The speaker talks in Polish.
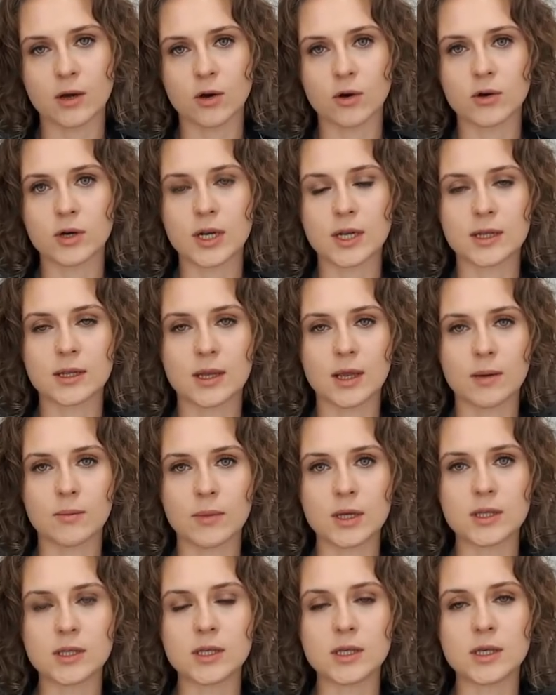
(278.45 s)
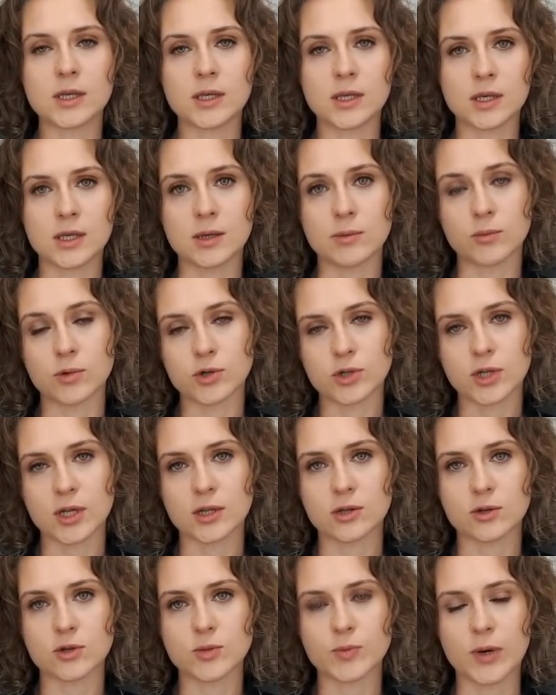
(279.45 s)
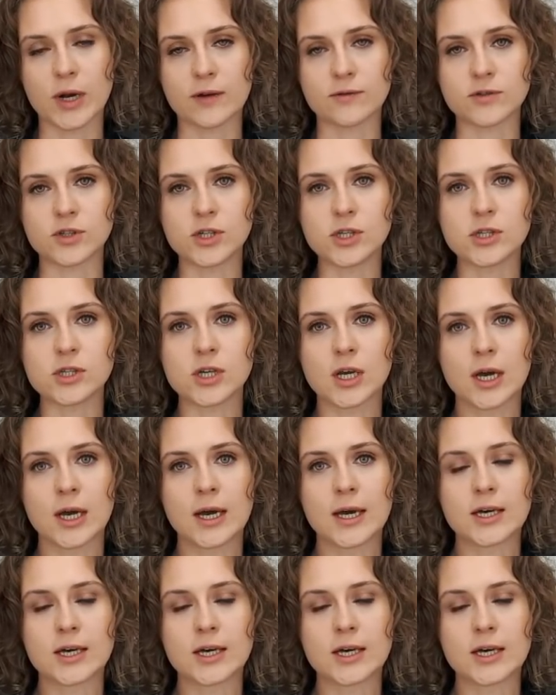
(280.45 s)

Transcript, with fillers: konkretne menu i można to sprawdzić.